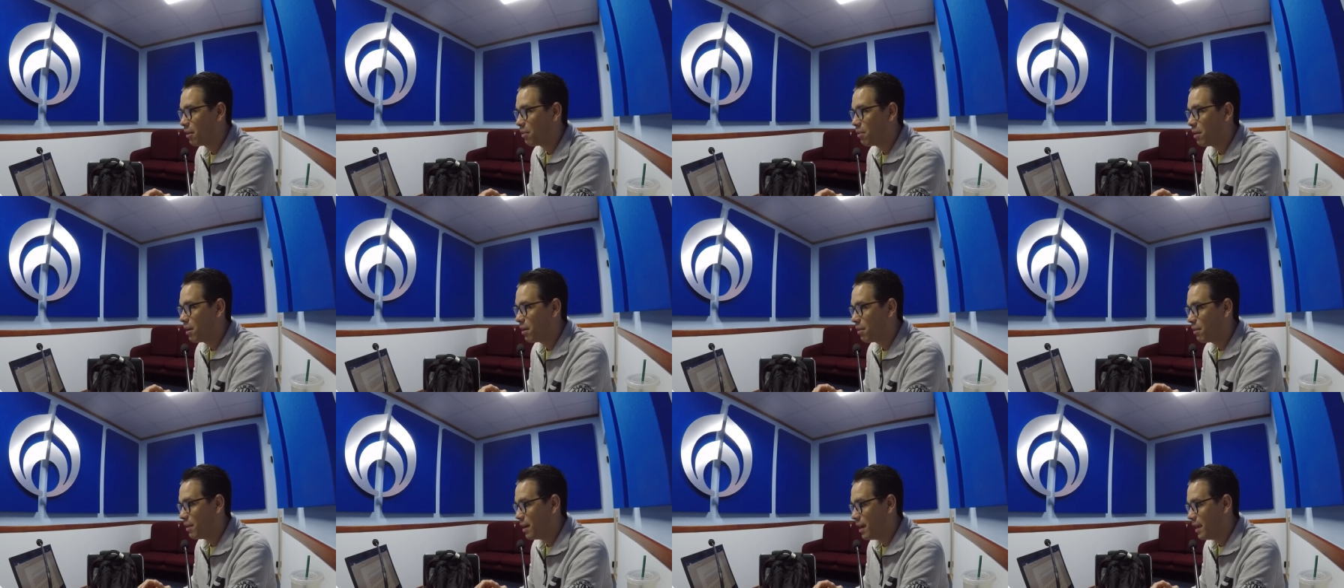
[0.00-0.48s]

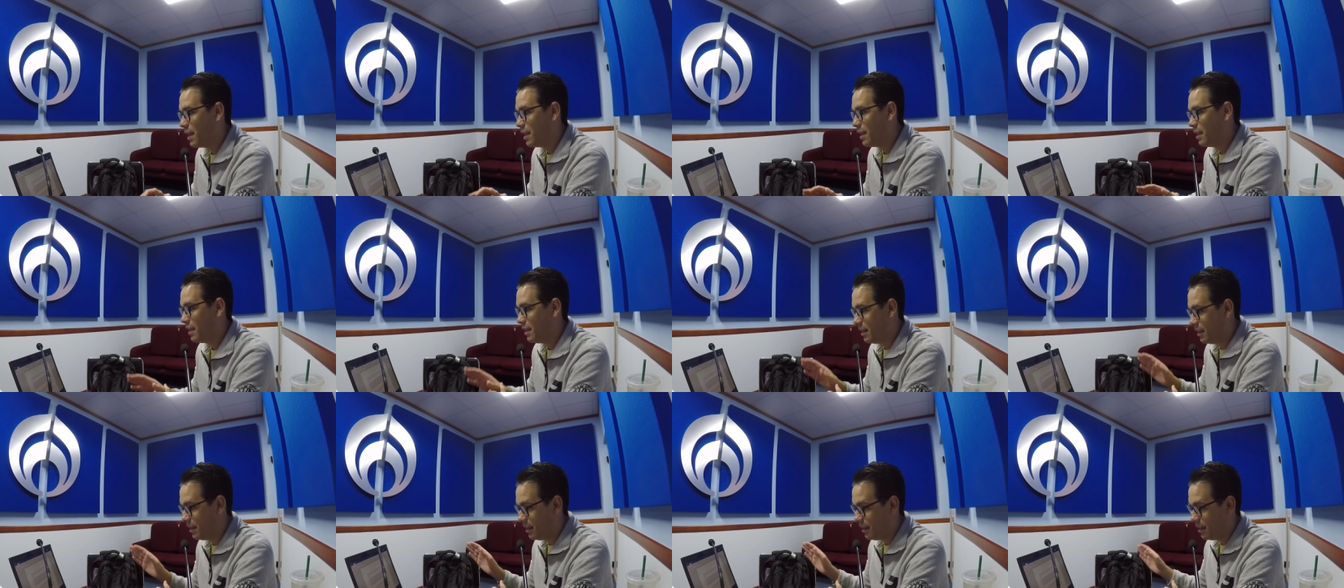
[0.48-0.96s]
Huawei
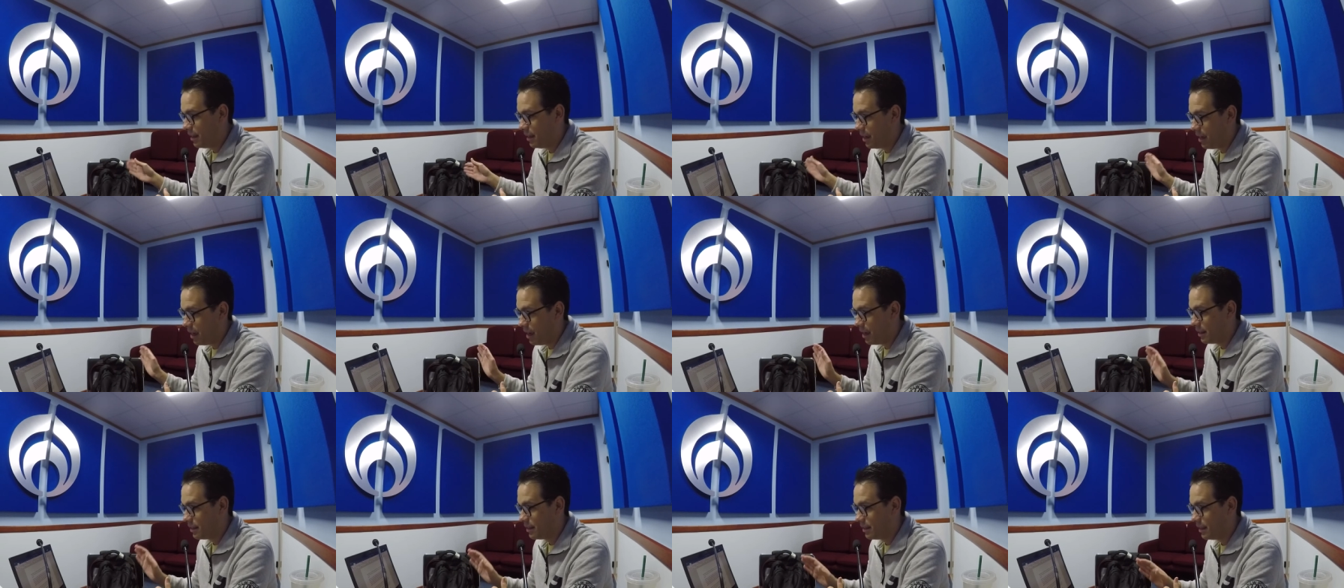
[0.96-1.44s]
y
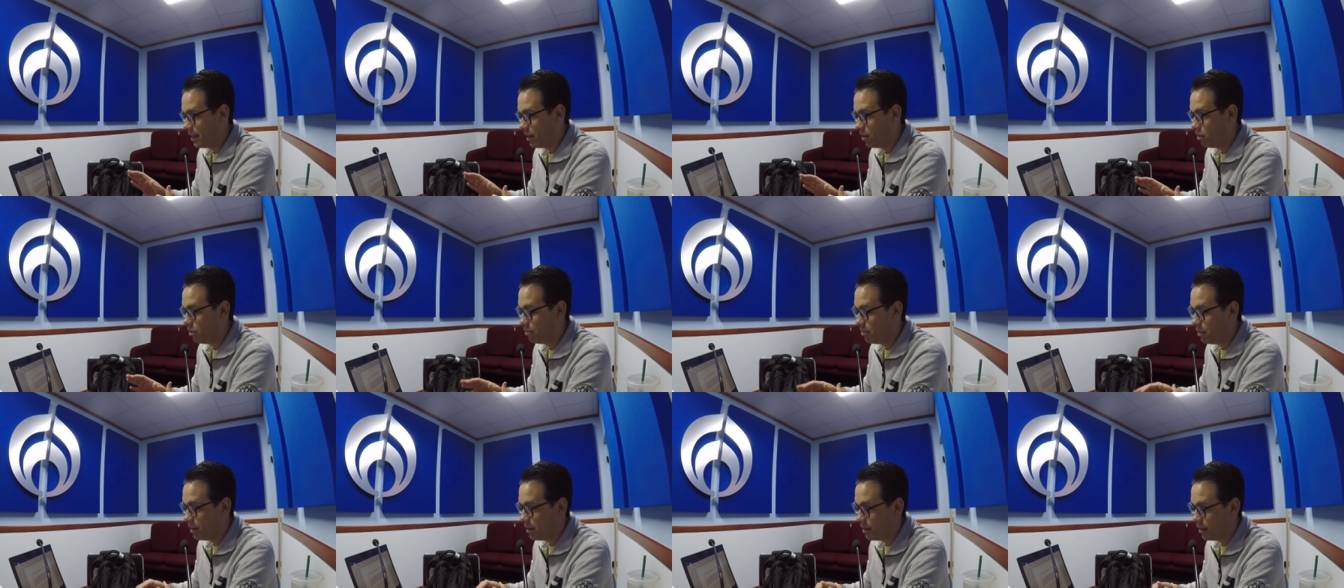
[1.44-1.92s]
a
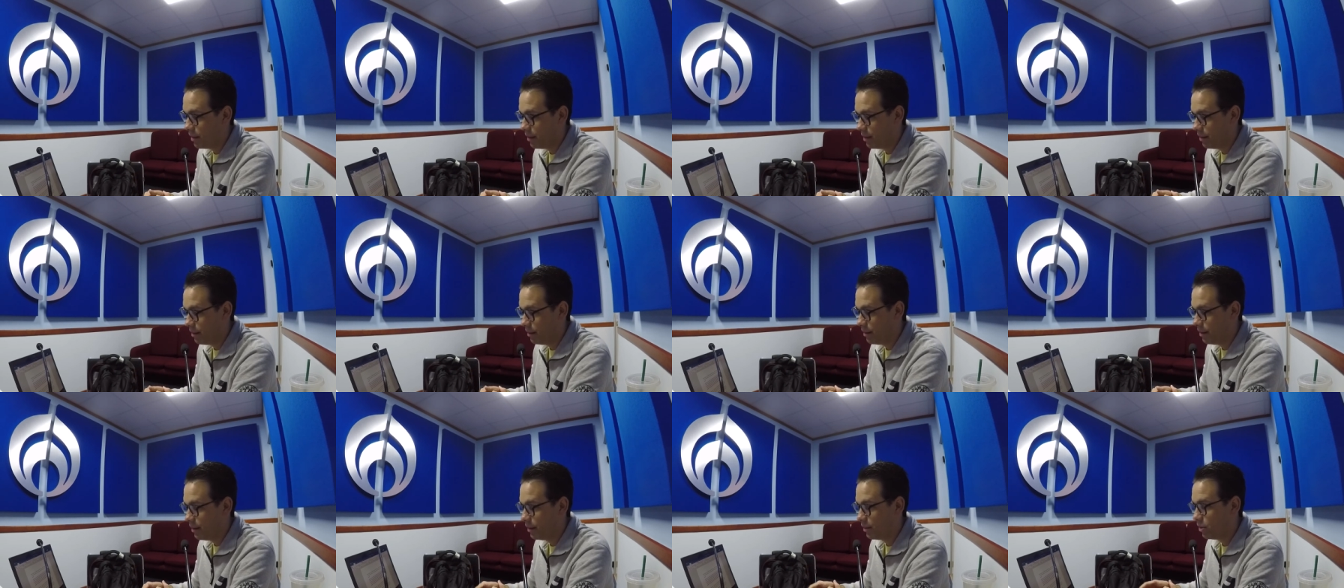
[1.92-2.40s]
Xiaomi. Así
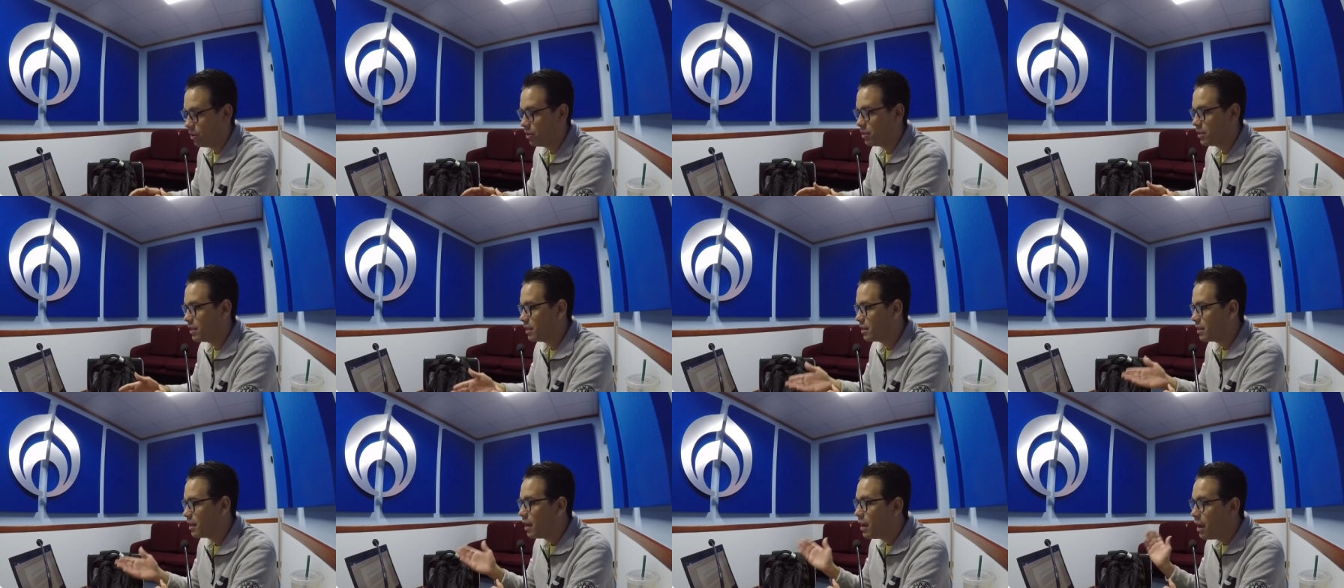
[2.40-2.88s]
es.
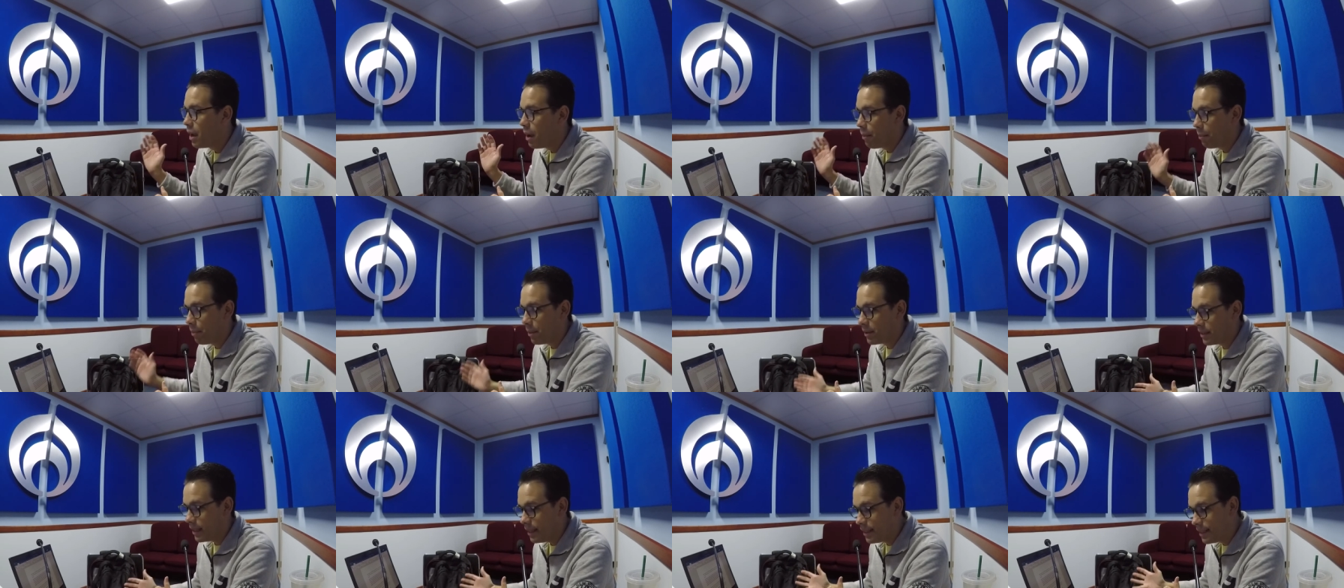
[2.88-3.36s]
Entonces,
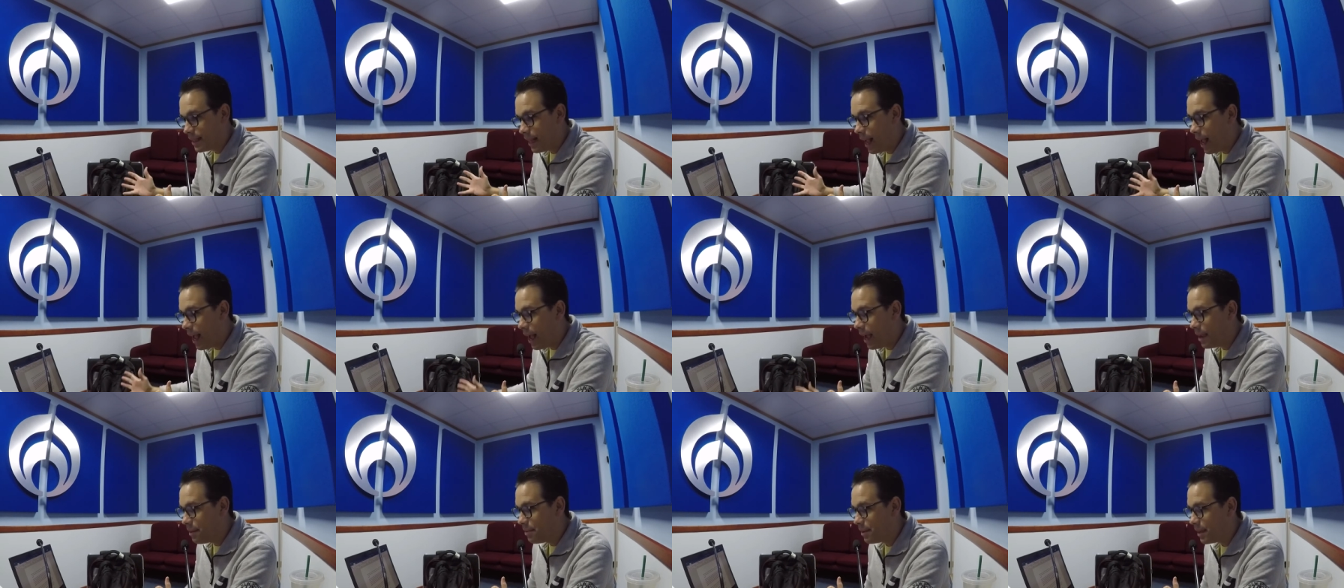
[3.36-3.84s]
pues ahí
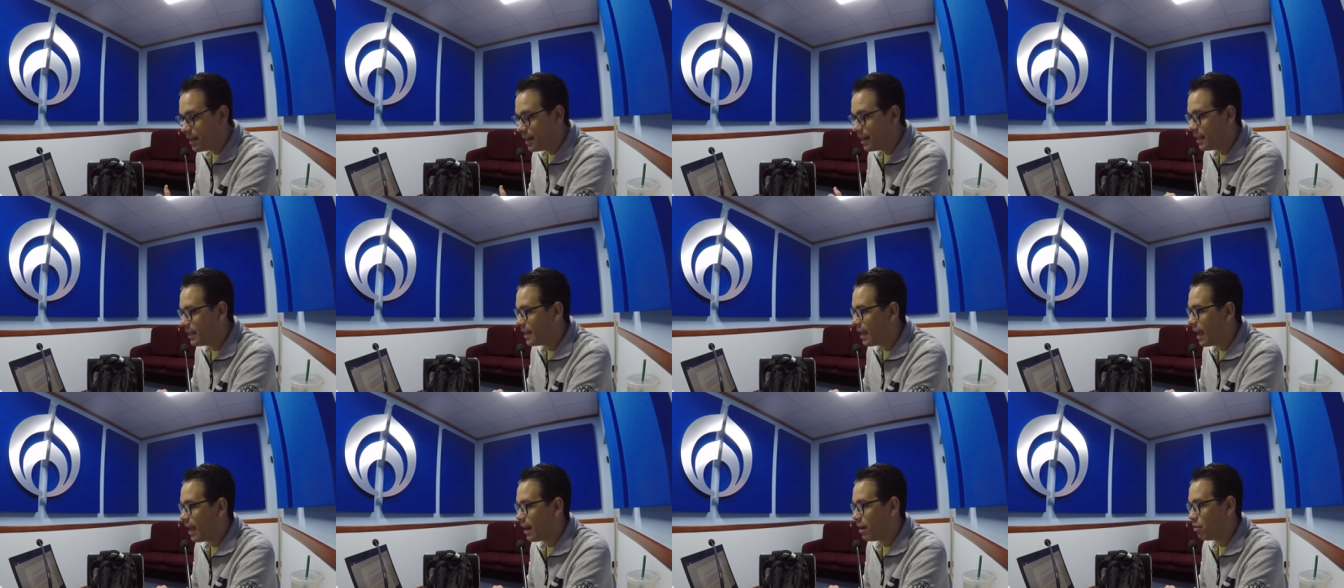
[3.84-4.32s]
está, ahí viene
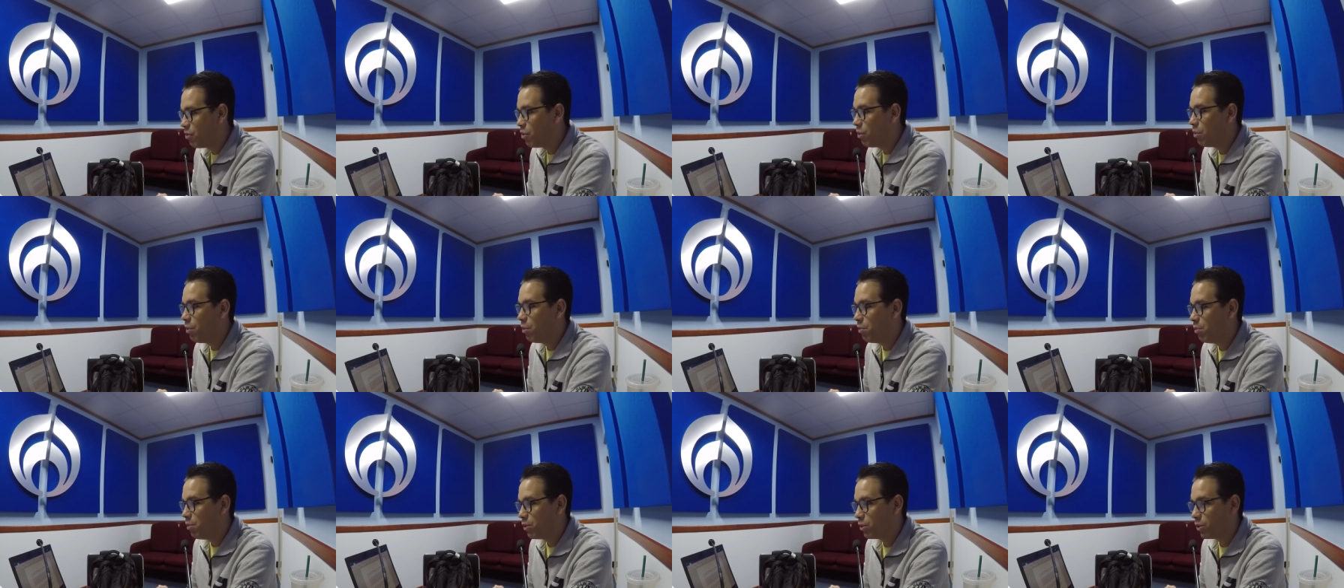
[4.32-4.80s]
ya el
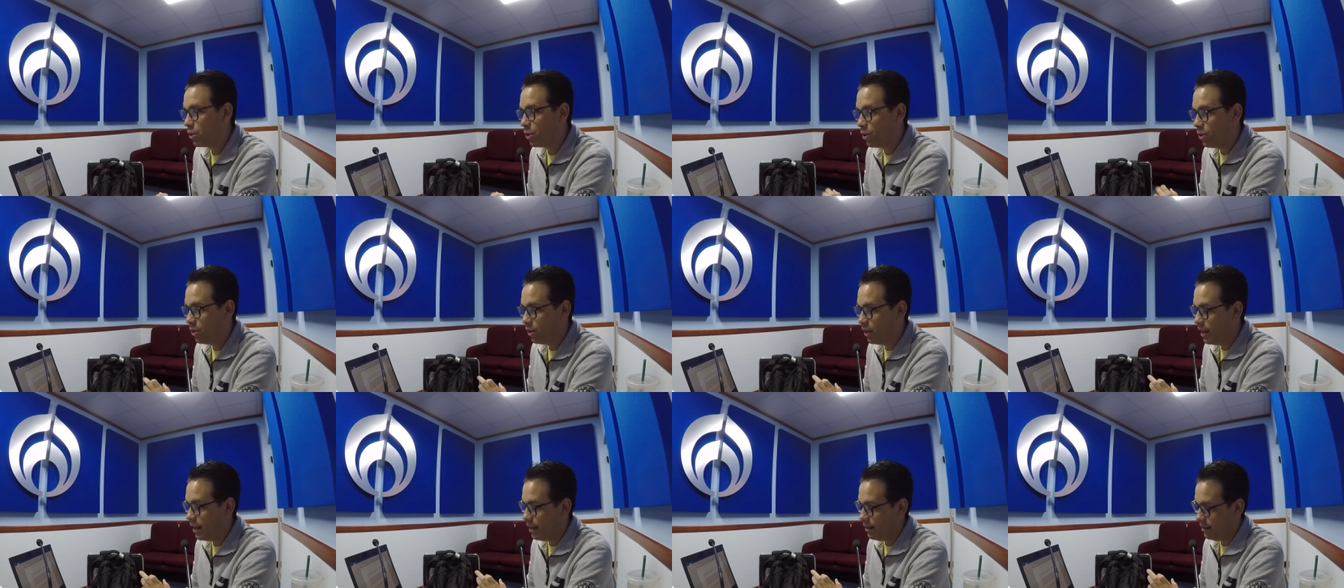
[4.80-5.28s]
nuevo
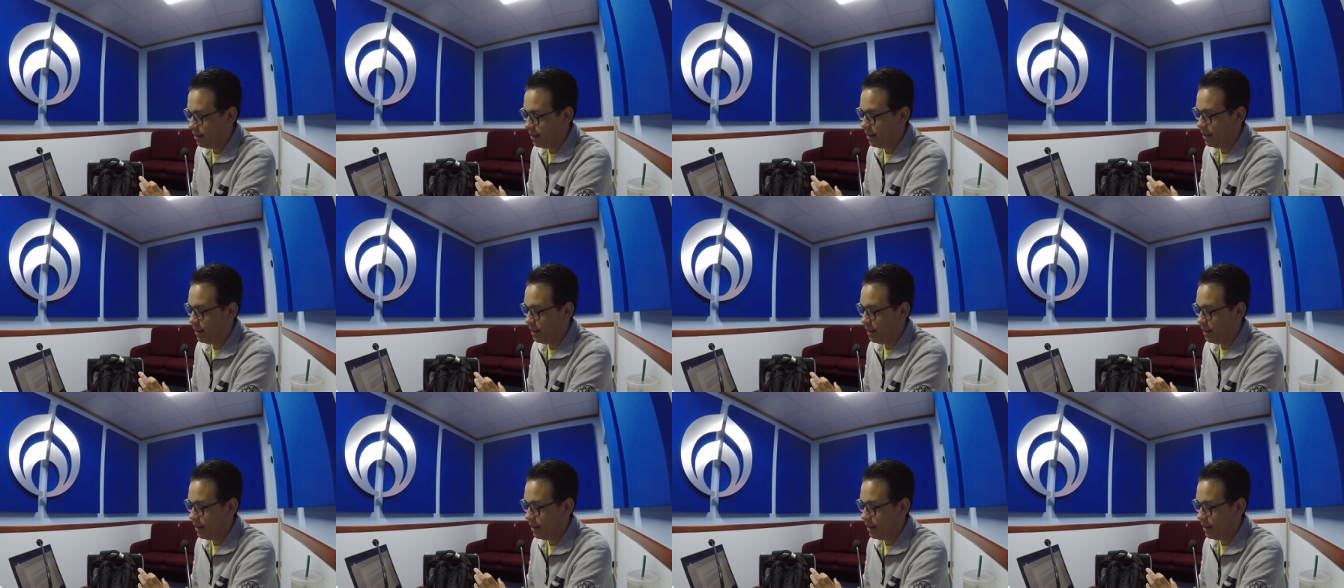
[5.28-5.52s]
Motorola.